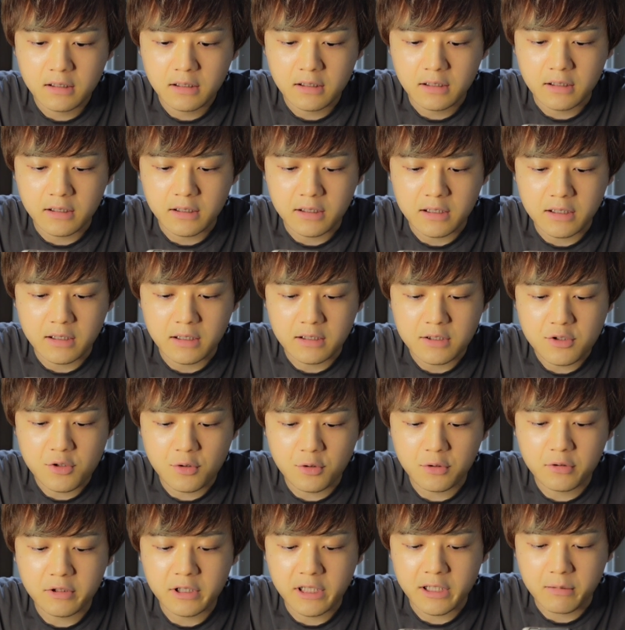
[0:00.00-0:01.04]
えー、
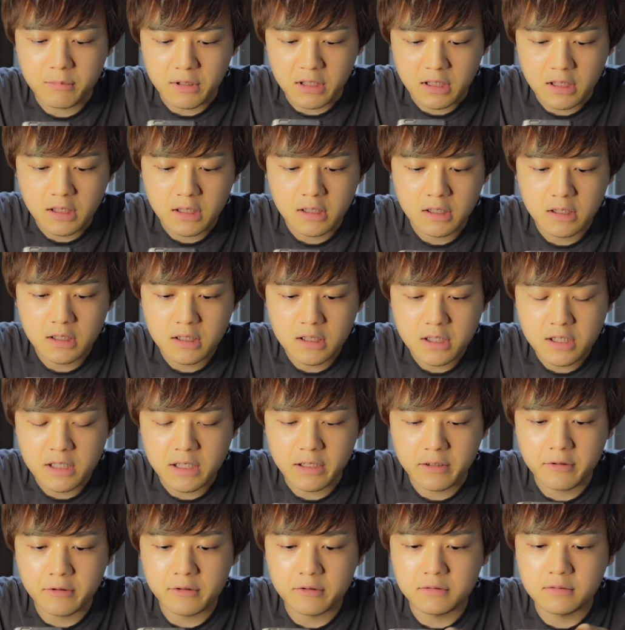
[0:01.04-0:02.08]
超暗闇して
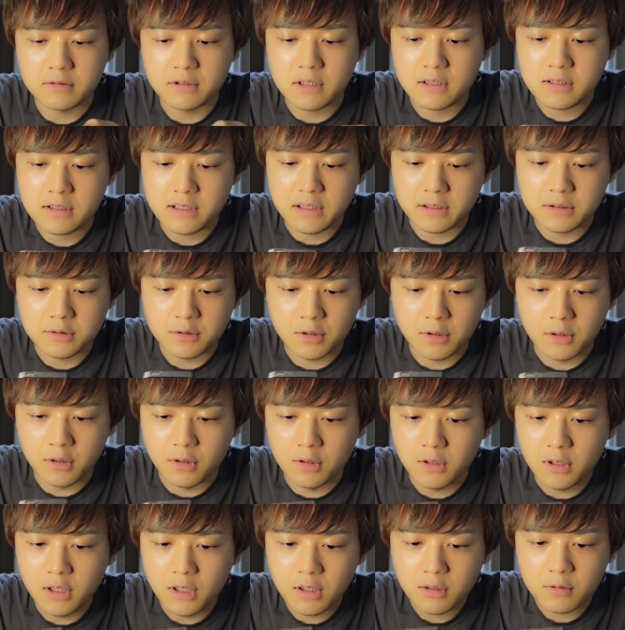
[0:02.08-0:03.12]
くるんですけど、
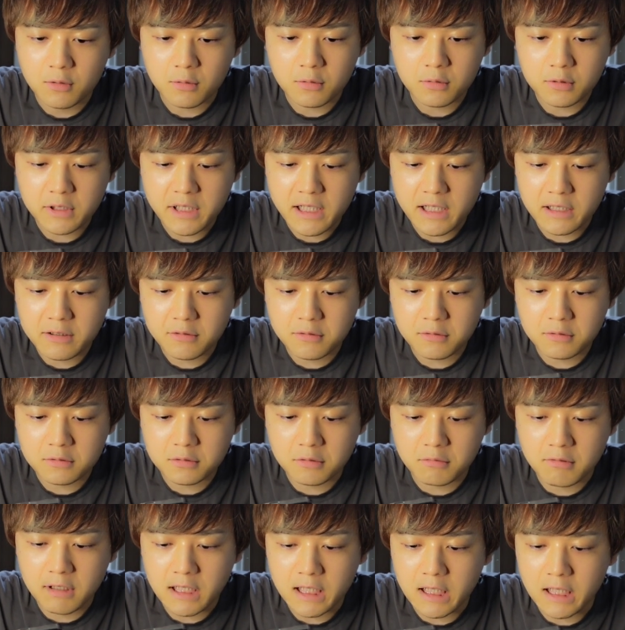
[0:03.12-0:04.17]
ここでやるこ
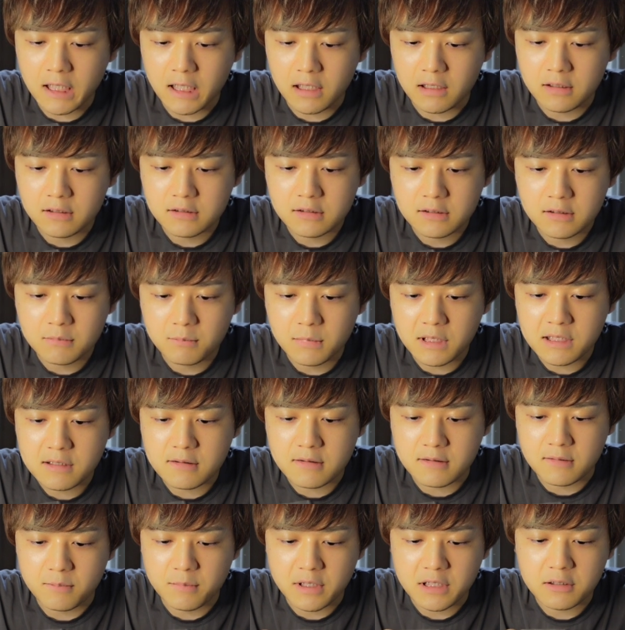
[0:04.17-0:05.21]
とは、ま
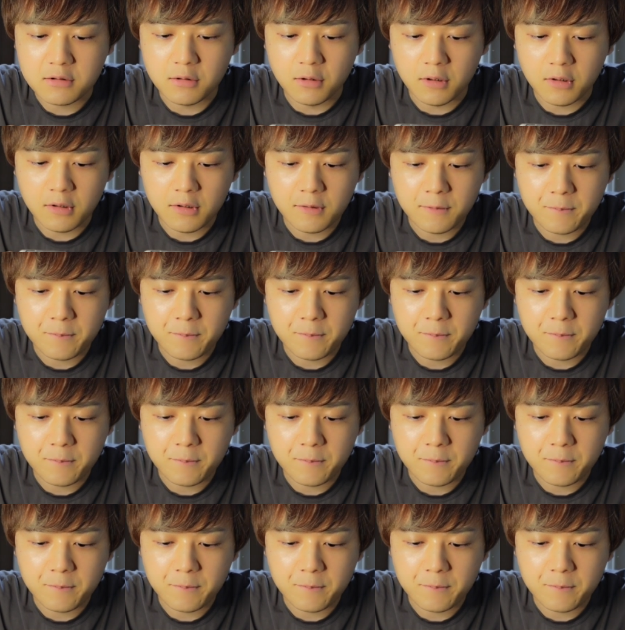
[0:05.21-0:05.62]
ず水戸。